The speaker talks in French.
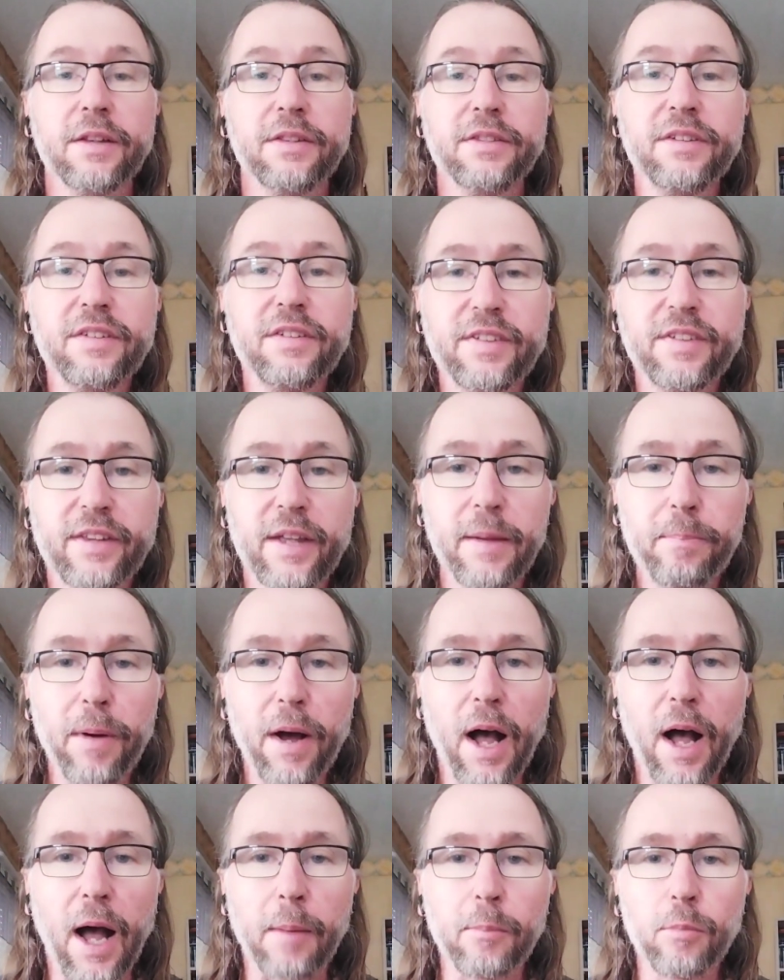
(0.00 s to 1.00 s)
N'hésitez
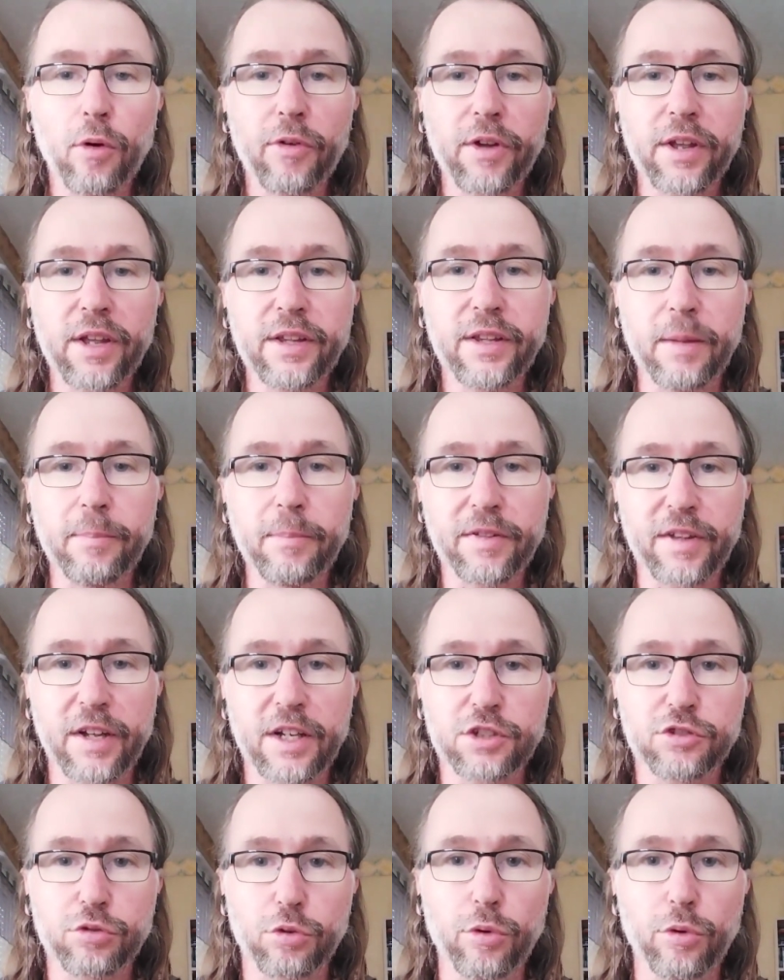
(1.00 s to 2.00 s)
pas à m'envoyer des
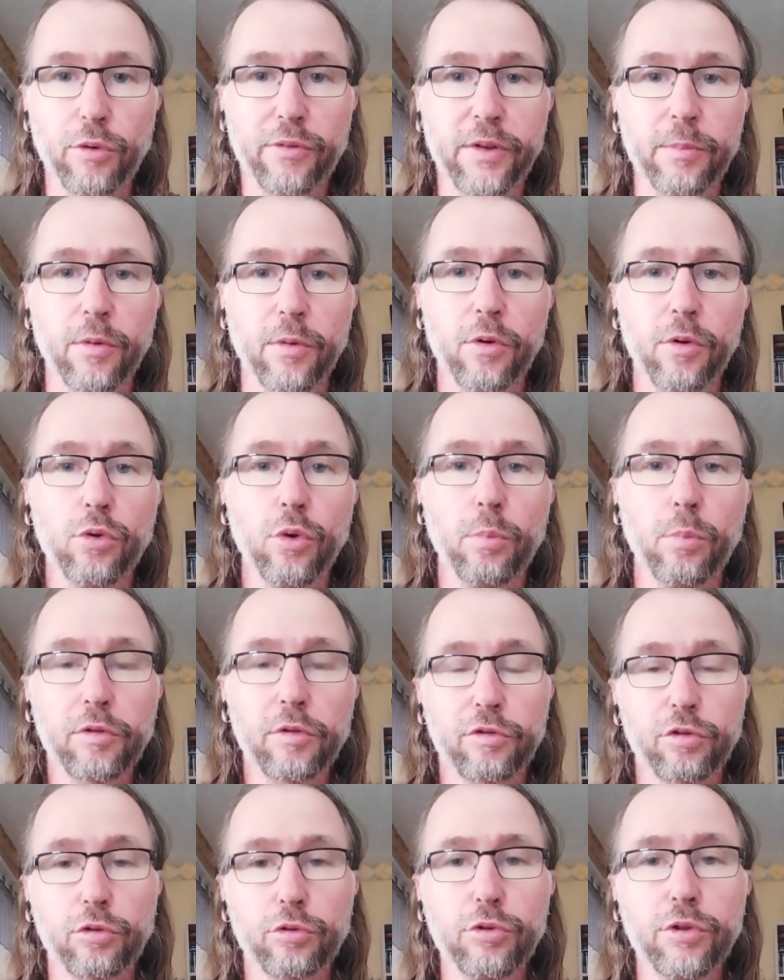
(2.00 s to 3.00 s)
messages sur le film Le
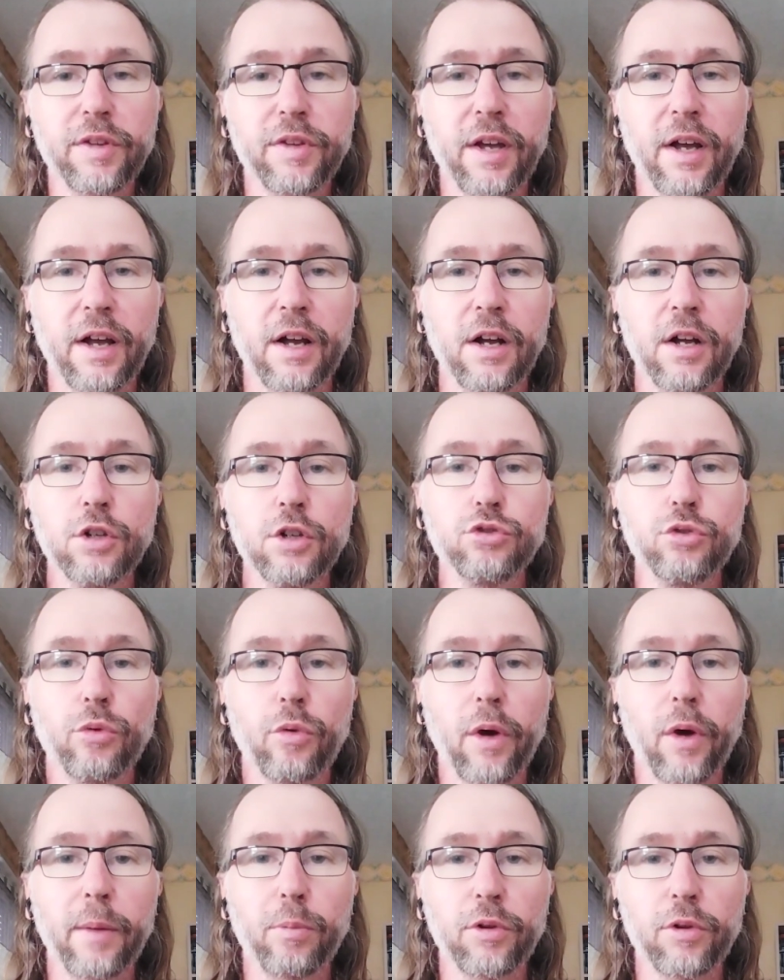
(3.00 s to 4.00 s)
monstre du train. Je
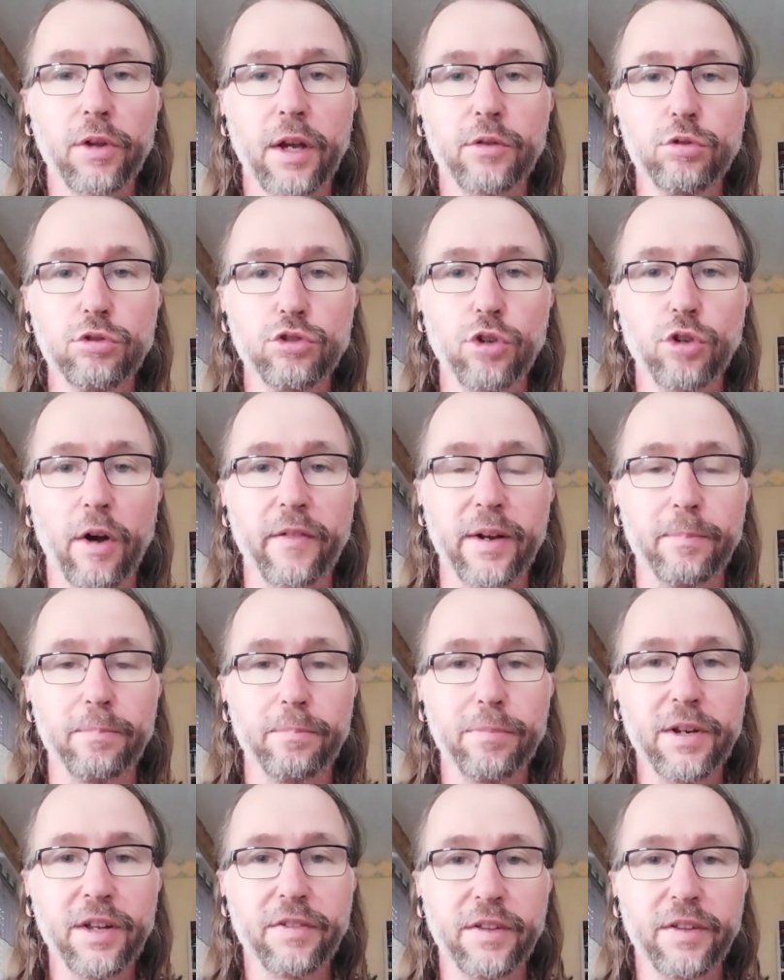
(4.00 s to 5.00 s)
vous répondrai toujours
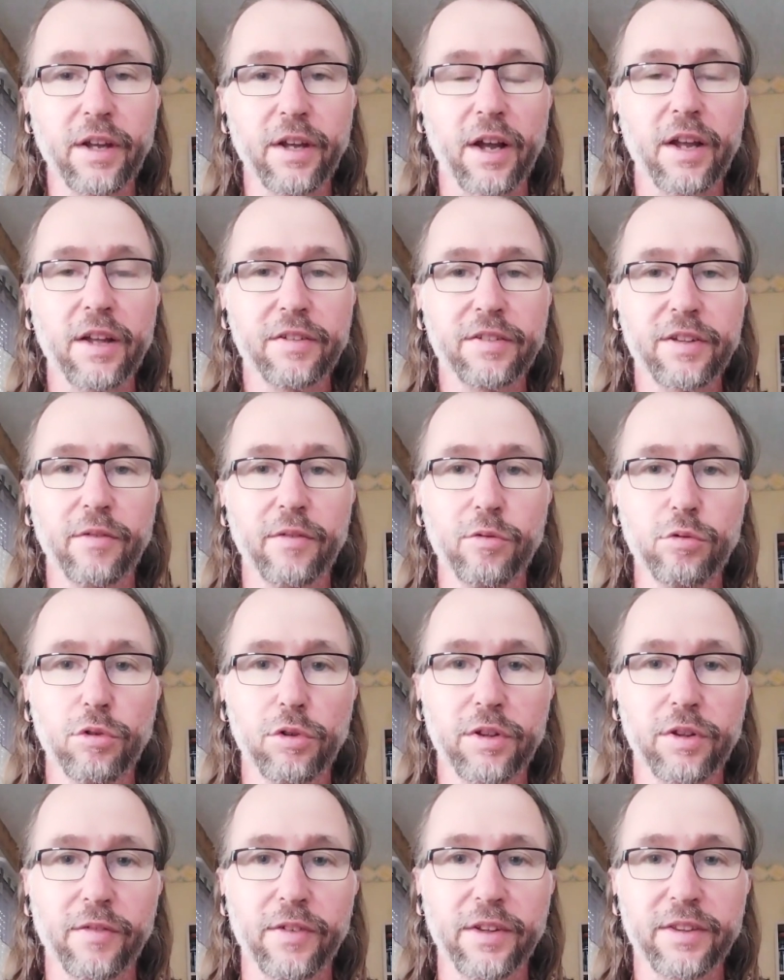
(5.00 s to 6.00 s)
avec plaisir et ça vous
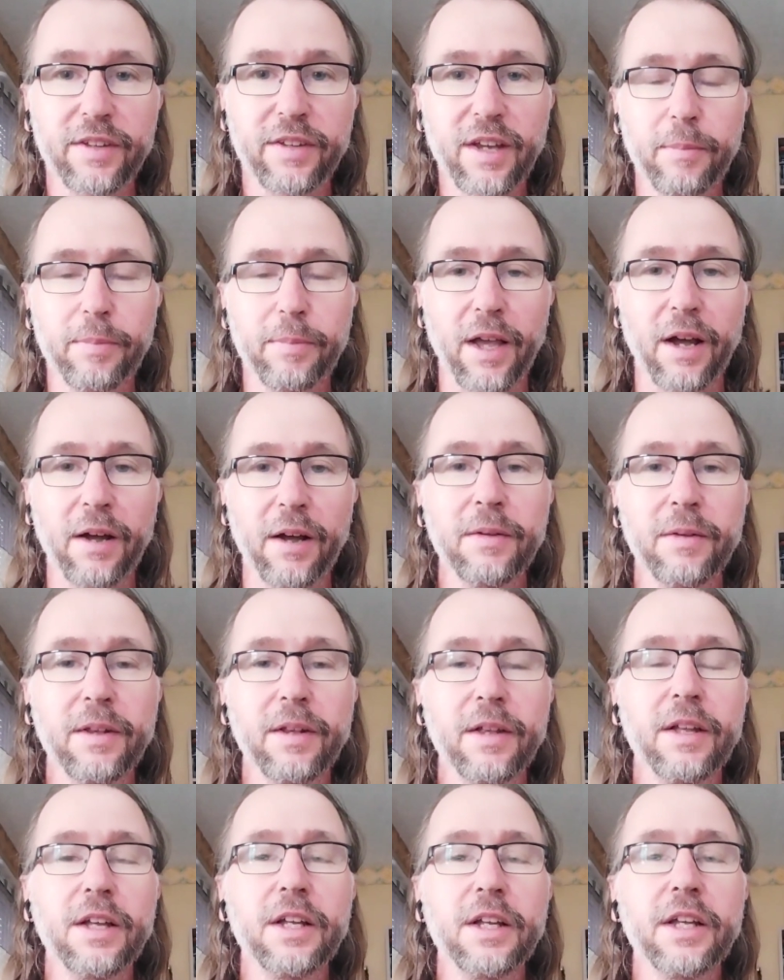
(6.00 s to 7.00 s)
le savez très bien.
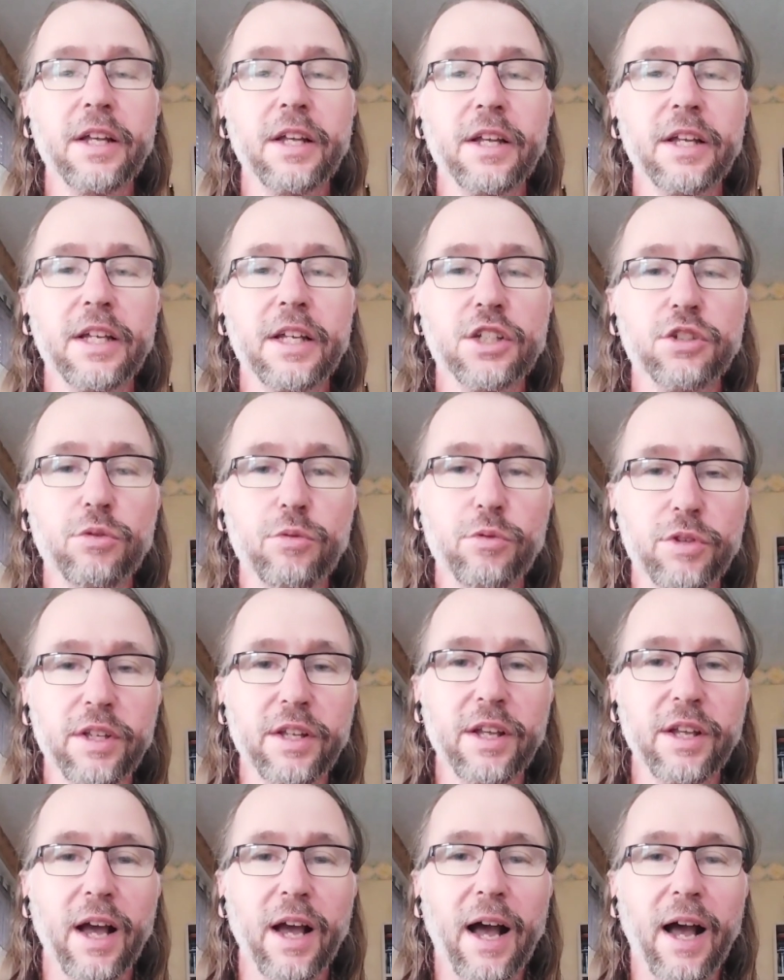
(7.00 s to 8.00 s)
Et je vous
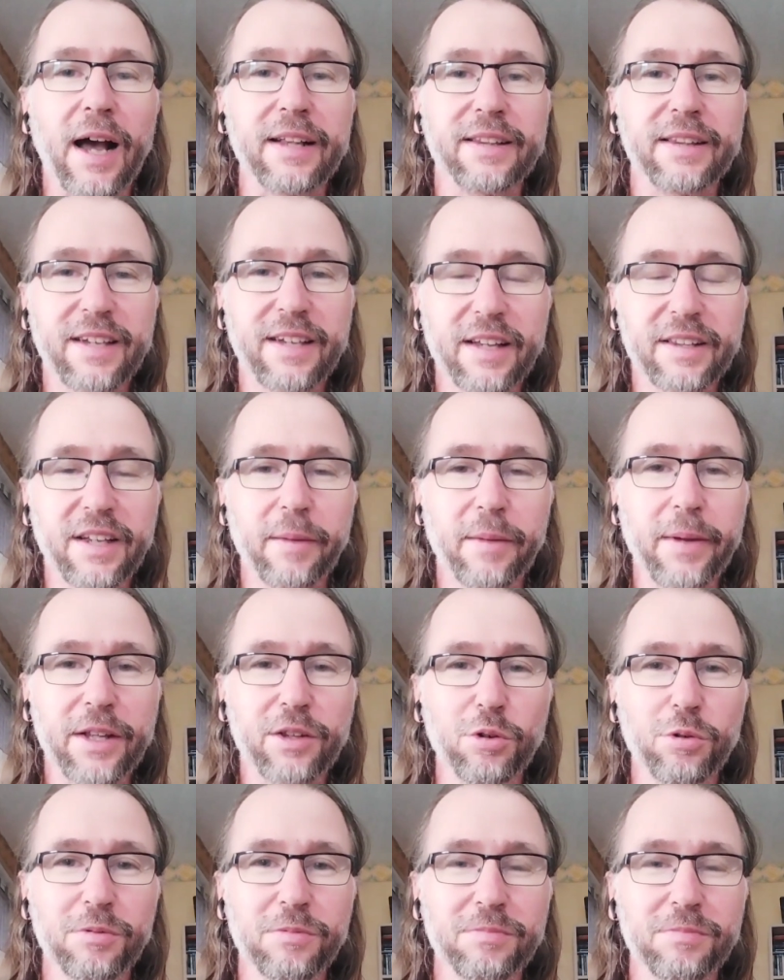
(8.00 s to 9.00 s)
dis à très très
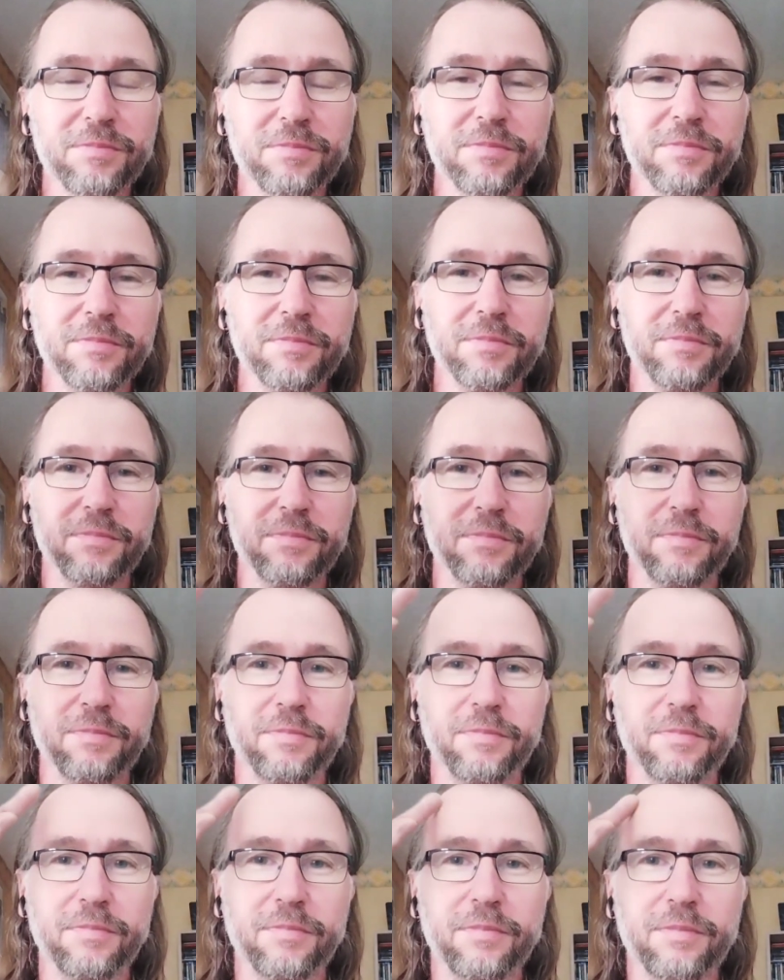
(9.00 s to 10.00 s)
bientôt.
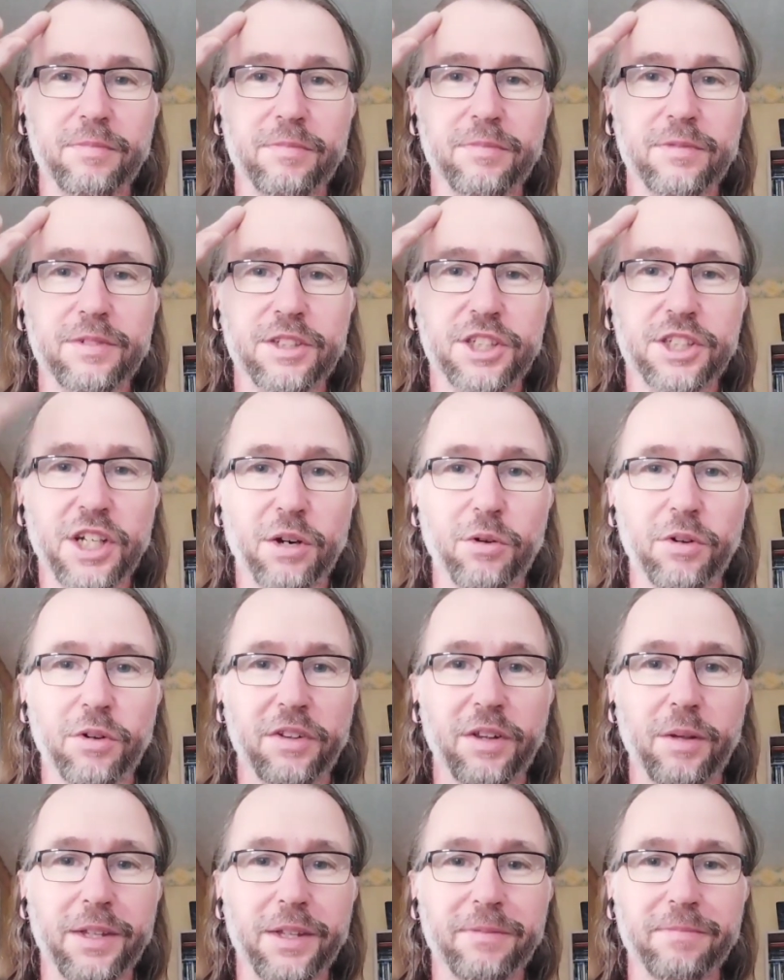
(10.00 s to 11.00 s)
Ciao
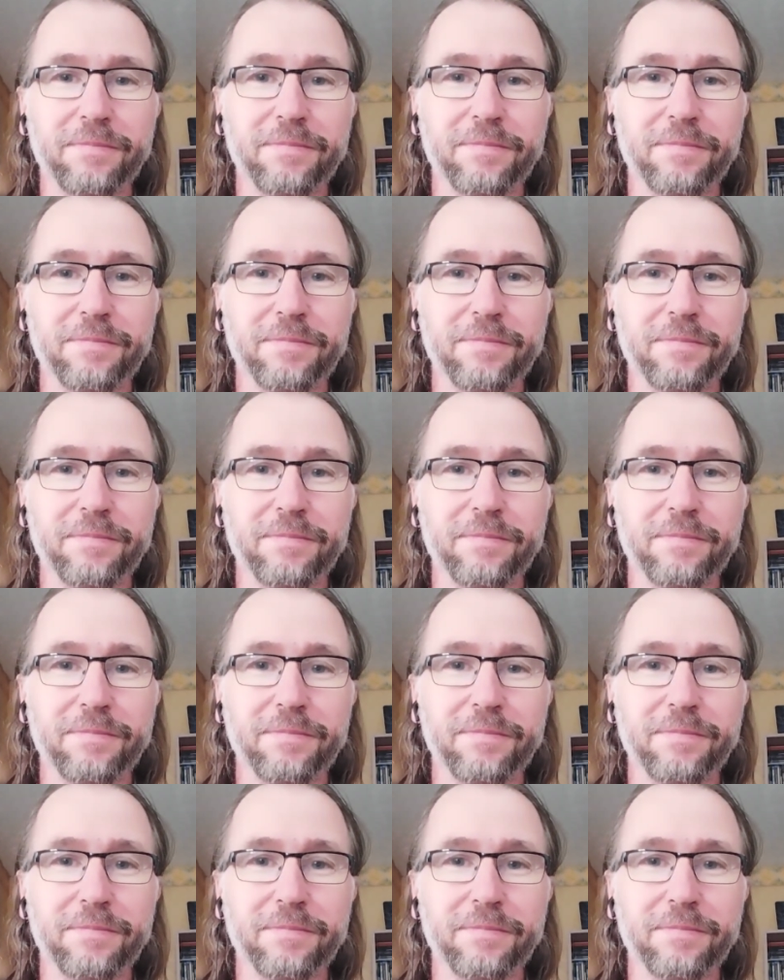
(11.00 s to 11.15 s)
les amis.